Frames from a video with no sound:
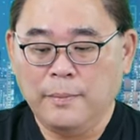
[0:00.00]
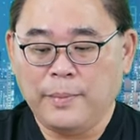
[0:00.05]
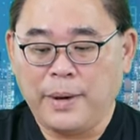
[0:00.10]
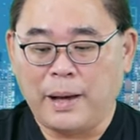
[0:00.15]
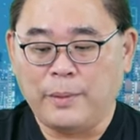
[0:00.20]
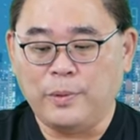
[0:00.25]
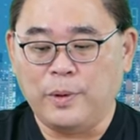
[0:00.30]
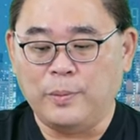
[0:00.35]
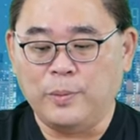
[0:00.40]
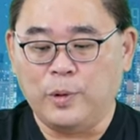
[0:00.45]

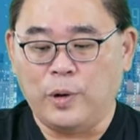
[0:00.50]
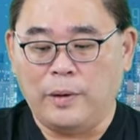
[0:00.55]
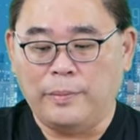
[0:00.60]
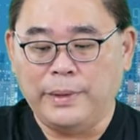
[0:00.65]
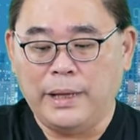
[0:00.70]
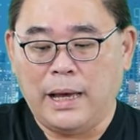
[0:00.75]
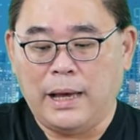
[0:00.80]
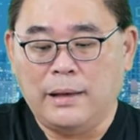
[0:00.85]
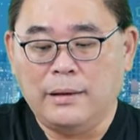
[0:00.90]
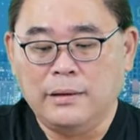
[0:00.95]
ภาพรว
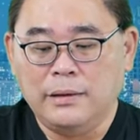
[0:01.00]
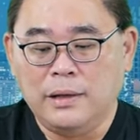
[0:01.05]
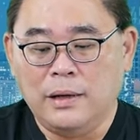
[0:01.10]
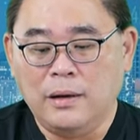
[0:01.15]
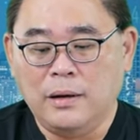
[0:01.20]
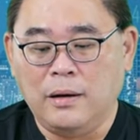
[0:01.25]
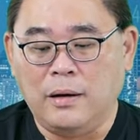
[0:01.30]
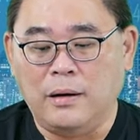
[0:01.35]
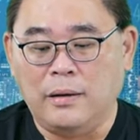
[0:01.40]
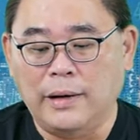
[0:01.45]
มๆเนี่ยเรื่อง
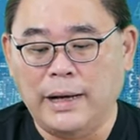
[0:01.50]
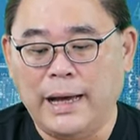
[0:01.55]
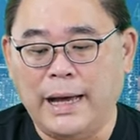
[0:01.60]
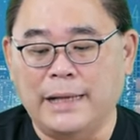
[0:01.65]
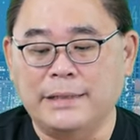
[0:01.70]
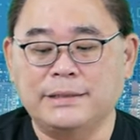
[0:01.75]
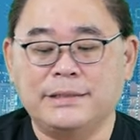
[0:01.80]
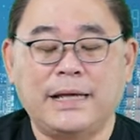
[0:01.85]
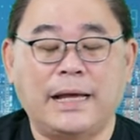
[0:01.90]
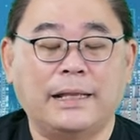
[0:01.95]
ของอา
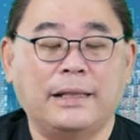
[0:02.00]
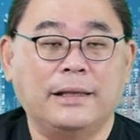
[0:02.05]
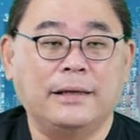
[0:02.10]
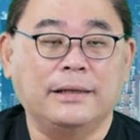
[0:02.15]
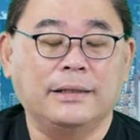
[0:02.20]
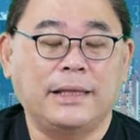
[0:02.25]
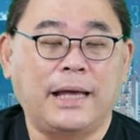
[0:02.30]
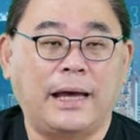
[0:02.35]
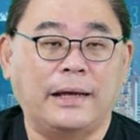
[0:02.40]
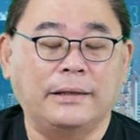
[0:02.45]
หารสัตว์อะไร
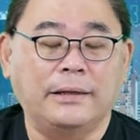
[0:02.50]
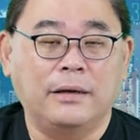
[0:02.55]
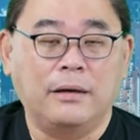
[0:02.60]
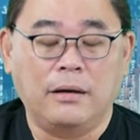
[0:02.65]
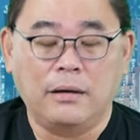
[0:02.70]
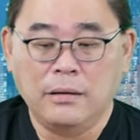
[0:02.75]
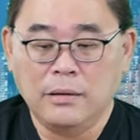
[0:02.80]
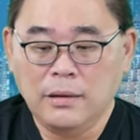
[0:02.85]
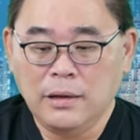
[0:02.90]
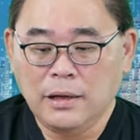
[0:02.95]
ต่างๆ นี่
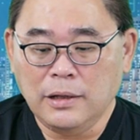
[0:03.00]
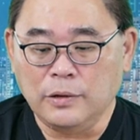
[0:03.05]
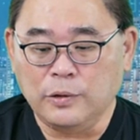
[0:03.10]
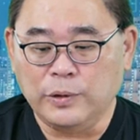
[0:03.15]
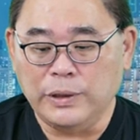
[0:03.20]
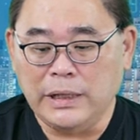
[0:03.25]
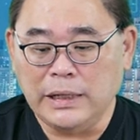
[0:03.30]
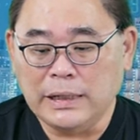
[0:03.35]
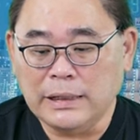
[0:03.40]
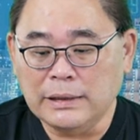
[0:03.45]
ก็ดู
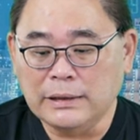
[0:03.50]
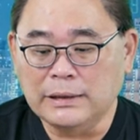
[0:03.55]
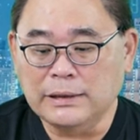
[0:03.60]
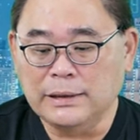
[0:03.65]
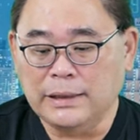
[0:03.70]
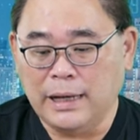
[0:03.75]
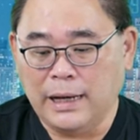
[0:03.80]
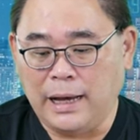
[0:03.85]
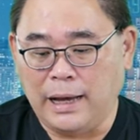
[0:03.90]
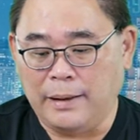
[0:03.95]
ดีขึ้น
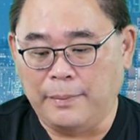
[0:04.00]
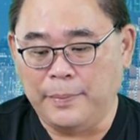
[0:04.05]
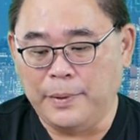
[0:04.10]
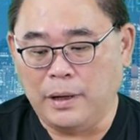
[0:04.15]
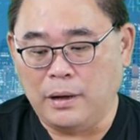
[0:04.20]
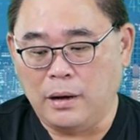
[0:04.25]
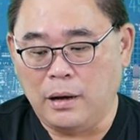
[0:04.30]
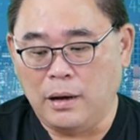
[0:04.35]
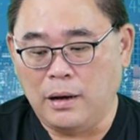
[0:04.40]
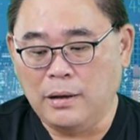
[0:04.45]
นะครับ
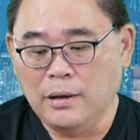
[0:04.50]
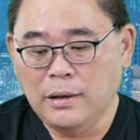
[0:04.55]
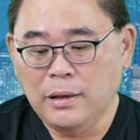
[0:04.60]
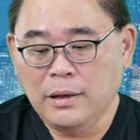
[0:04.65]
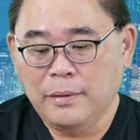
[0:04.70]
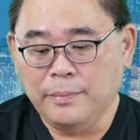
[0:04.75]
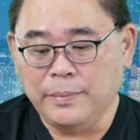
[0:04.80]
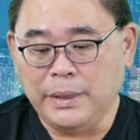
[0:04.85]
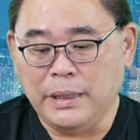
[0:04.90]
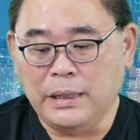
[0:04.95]
แล้วก็
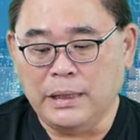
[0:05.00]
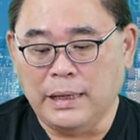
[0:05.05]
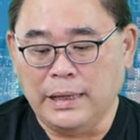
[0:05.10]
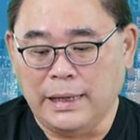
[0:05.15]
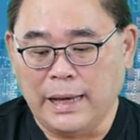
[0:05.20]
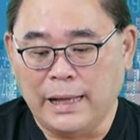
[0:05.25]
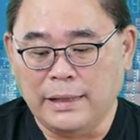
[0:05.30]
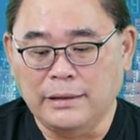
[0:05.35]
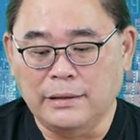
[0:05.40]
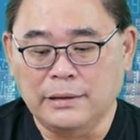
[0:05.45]
มีอี
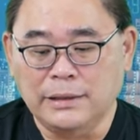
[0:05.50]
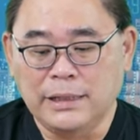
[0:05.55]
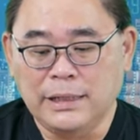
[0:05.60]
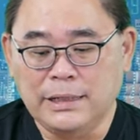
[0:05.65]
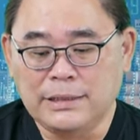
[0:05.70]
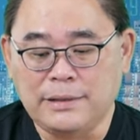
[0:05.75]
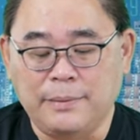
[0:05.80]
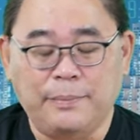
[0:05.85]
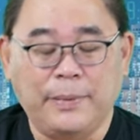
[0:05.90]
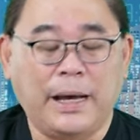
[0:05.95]
กการหนึ่ง
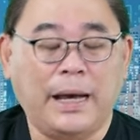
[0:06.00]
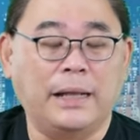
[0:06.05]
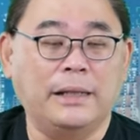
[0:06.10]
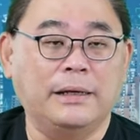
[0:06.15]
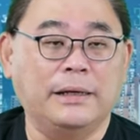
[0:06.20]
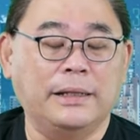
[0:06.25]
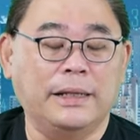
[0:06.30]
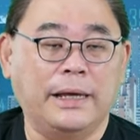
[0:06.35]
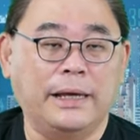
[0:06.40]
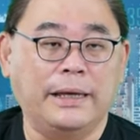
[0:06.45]
ที่สำคัญ
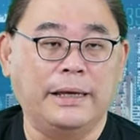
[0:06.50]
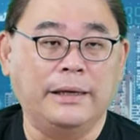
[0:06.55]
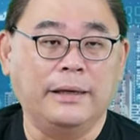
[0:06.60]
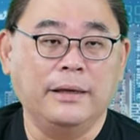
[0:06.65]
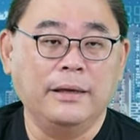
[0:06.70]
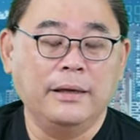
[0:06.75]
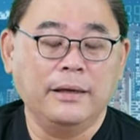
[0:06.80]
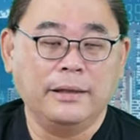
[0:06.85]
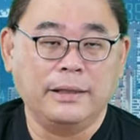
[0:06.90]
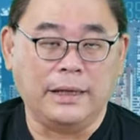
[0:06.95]
เลยใน
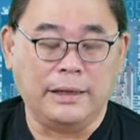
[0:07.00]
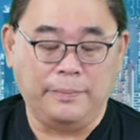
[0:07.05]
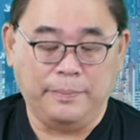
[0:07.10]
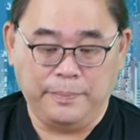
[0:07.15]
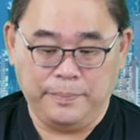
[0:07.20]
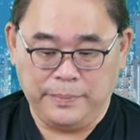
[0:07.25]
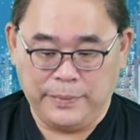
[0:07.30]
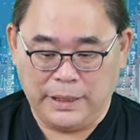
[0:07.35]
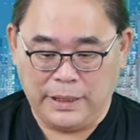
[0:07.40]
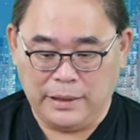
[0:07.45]
ใน
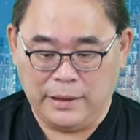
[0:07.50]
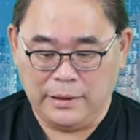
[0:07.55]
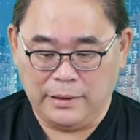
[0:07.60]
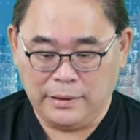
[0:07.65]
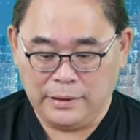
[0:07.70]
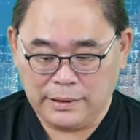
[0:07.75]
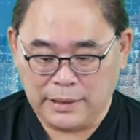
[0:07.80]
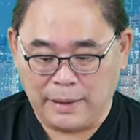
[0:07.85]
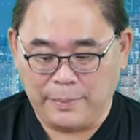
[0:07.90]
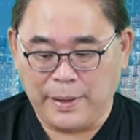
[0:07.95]
ใน
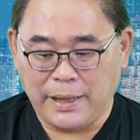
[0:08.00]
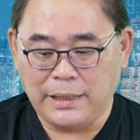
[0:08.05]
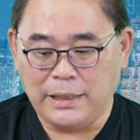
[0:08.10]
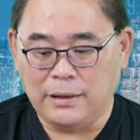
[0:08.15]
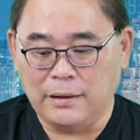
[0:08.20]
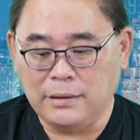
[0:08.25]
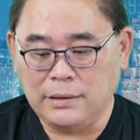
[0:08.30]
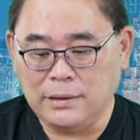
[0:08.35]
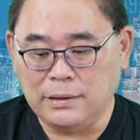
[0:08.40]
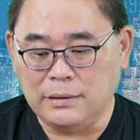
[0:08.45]
ไตรมาส
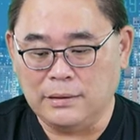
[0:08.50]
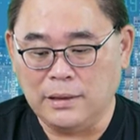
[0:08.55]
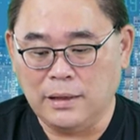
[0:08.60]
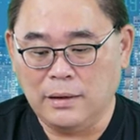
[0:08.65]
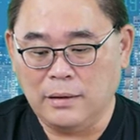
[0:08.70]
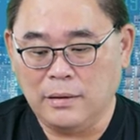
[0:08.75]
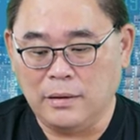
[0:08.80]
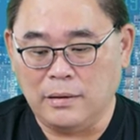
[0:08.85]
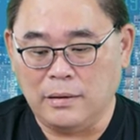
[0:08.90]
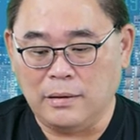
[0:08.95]
นี้ก็คือเรื่อง
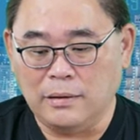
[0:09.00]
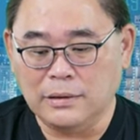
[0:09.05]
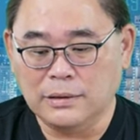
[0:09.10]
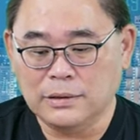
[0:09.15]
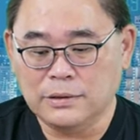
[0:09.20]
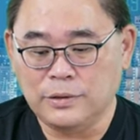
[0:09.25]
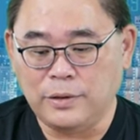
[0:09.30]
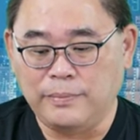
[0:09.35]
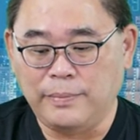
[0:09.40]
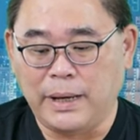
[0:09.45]
ของ
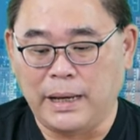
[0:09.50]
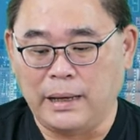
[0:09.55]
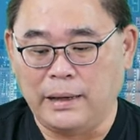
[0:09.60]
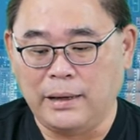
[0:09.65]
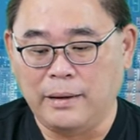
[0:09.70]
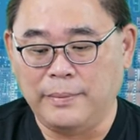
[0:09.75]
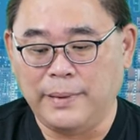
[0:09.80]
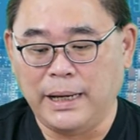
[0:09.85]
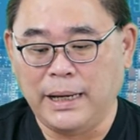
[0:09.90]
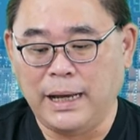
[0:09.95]
ส่วนแบ่ง
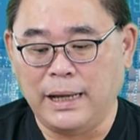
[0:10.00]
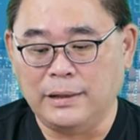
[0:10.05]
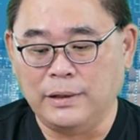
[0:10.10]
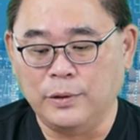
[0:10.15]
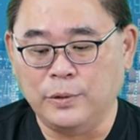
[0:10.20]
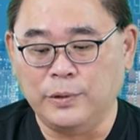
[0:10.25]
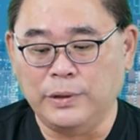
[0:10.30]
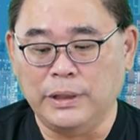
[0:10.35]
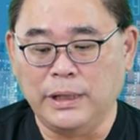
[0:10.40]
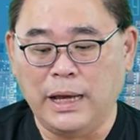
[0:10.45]
กำไรขาด
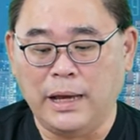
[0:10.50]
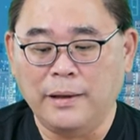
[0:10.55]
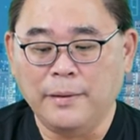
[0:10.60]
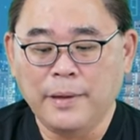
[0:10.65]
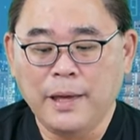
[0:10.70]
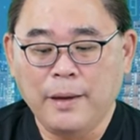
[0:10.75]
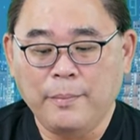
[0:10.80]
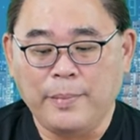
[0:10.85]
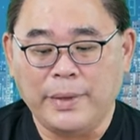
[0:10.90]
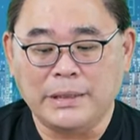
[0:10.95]
ทุนเนี่ย
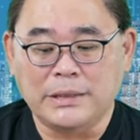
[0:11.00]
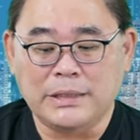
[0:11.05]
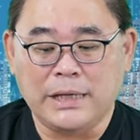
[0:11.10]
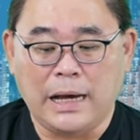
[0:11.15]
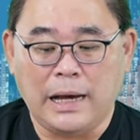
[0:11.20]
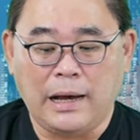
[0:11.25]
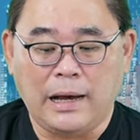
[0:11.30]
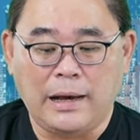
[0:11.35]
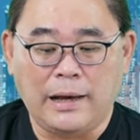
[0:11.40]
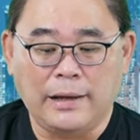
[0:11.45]
มัน
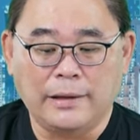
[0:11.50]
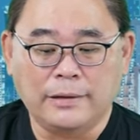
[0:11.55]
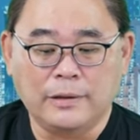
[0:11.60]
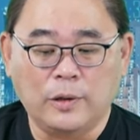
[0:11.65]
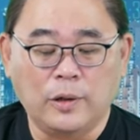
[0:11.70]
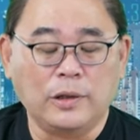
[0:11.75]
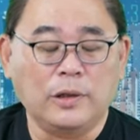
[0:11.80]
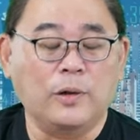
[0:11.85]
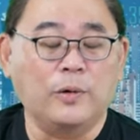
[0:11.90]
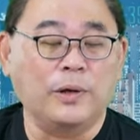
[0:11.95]
จะล
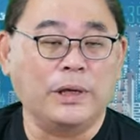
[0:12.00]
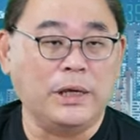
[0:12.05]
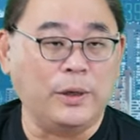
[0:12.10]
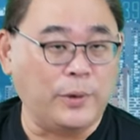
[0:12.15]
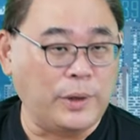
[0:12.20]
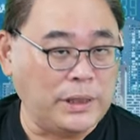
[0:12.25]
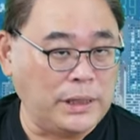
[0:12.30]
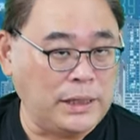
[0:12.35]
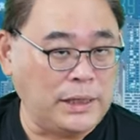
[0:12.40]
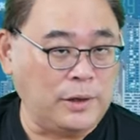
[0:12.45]
ดลง
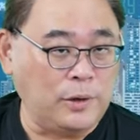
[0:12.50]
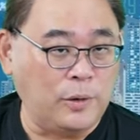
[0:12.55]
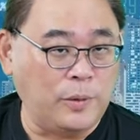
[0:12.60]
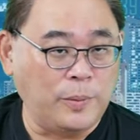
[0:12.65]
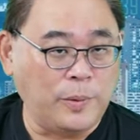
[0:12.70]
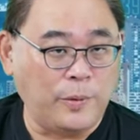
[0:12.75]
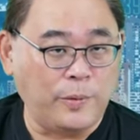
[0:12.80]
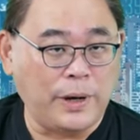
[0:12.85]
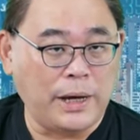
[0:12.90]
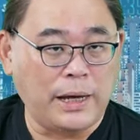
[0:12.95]
Q1Q
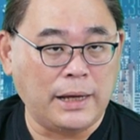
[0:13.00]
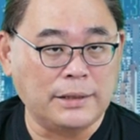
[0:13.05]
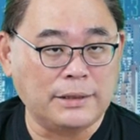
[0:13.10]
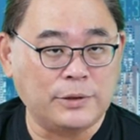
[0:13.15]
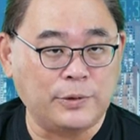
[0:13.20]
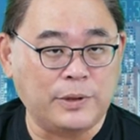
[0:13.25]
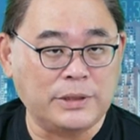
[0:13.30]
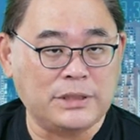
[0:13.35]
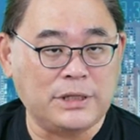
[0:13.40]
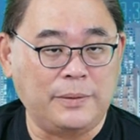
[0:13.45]
เพราะว่า
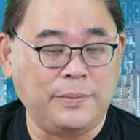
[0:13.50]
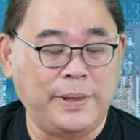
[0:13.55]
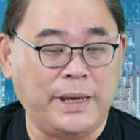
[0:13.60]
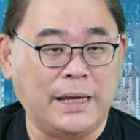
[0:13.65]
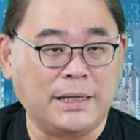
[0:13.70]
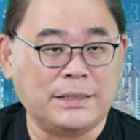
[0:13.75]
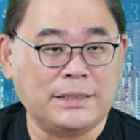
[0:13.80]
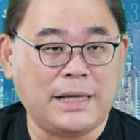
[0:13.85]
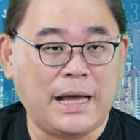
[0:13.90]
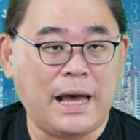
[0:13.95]
ตัว
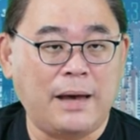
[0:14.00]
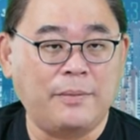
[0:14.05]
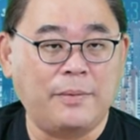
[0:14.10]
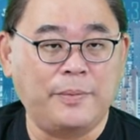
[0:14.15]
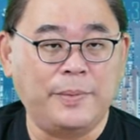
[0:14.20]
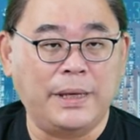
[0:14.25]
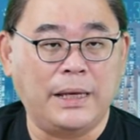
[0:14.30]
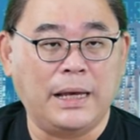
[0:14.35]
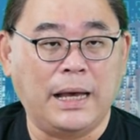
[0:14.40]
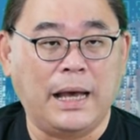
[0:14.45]
CPX ต้ามัน
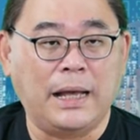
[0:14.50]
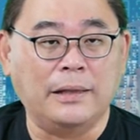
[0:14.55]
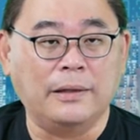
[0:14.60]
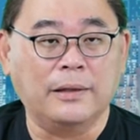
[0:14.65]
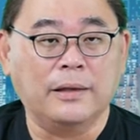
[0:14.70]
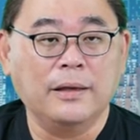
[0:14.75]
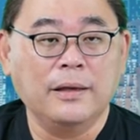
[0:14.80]
มีการ